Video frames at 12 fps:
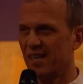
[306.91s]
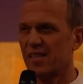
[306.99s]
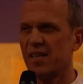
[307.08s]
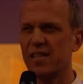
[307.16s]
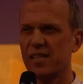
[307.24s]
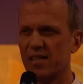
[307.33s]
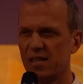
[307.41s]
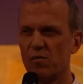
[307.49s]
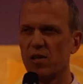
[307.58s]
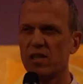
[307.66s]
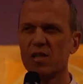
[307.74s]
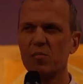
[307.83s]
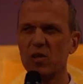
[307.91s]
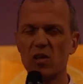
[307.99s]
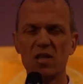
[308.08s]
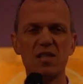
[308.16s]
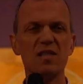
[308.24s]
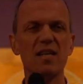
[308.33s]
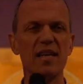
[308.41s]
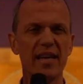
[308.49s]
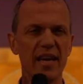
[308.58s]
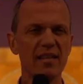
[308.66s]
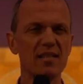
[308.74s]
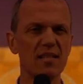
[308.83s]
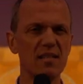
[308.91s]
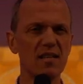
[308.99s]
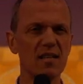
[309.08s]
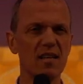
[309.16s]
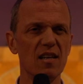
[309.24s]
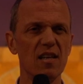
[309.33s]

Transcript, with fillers: Das heißt nicht nur, dass sie besonders intelligent sind,